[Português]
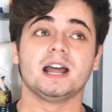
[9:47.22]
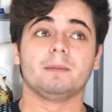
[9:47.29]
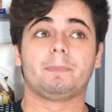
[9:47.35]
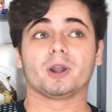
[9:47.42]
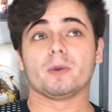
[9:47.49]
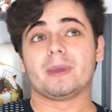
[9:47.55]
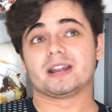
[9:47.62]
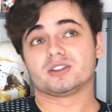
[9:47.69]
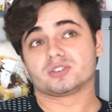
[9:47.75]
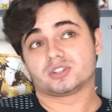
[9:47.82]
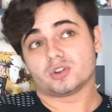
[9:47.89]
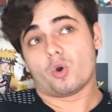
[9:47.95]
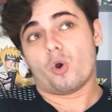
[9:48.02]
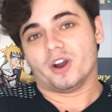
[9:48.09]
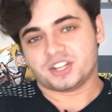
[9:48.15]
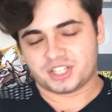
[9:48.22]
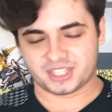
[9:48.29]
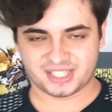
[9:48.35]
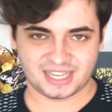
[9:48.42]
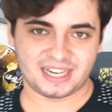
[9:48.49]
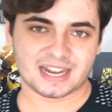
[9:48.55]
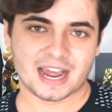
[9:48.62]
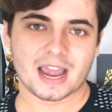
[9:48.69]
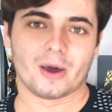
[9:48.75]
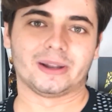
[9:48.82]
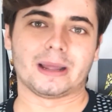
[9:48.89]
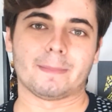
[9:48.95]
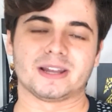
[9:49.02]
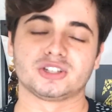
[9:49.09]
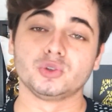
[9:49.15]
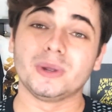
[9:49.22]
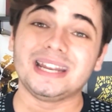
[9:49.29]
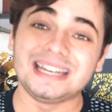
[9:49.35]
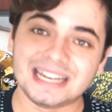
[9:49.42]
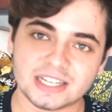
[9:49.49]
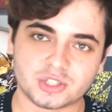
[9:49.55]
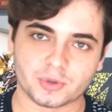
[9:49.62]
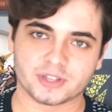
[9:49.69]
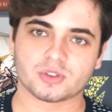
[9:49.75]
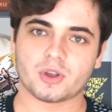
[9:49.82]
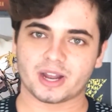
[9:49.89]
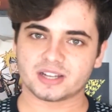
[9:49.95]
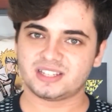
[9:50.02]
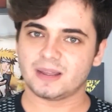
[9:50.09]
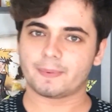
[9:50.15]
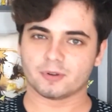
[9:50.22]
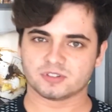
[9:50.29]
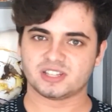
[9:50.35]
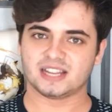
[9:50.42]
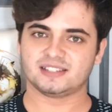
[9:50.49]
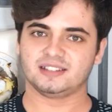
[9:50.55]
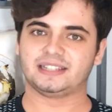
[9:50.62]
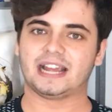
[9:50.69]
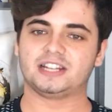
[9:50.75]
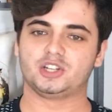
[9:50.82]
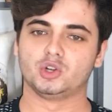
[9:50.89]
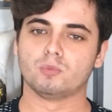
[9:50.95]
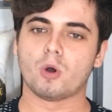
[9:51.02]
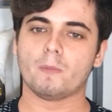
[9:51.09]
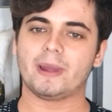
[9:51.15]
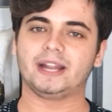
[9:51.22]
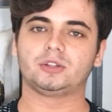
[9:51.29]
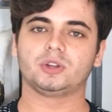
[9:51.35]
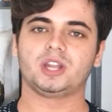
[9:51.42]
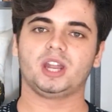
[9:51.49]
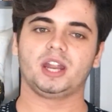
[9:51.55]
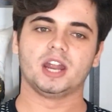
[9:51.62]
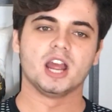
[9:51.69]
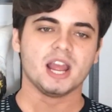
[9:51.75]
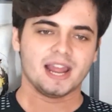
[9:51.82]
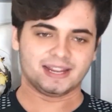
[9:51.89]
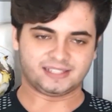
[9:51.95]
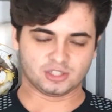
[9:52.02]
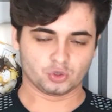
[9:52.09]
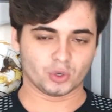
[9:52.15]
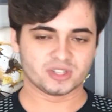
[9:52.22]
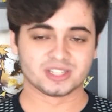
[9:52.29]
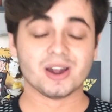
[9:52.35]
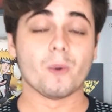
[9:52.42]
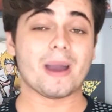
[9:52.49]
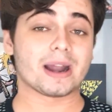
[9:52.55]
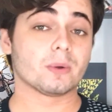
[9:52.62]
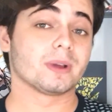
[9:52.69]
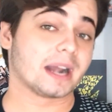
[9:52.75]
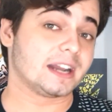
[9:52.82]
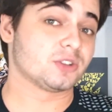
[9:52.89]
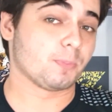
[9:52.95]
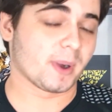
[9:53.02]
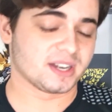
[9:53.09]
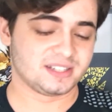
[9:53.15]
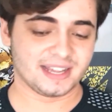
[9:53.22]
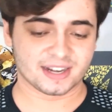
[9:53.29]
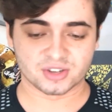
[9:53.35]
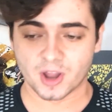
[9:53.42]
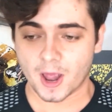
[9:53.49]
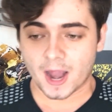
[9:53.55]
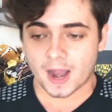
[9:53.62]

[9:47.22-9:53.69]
pelo menos hoje sim, na real, né? Mas no início, é isso que eu quero dizer pra vocês, entende? No momento que esses dois não eram grandes parceiros,